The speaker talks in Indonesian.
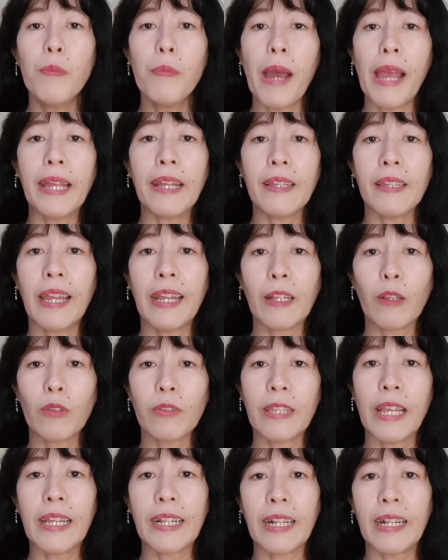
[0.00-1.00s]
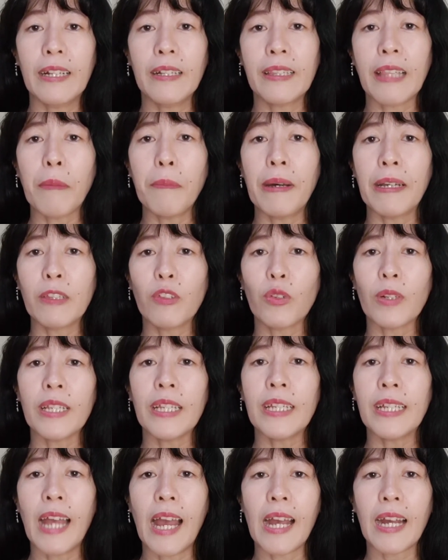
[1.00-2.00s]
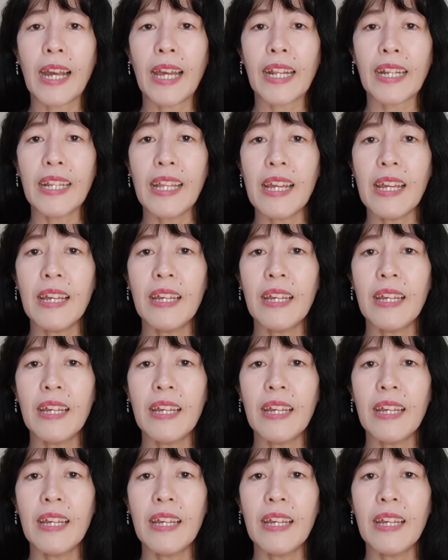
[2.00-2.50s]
Mike, yaitu Cheryl, tambah curiga karena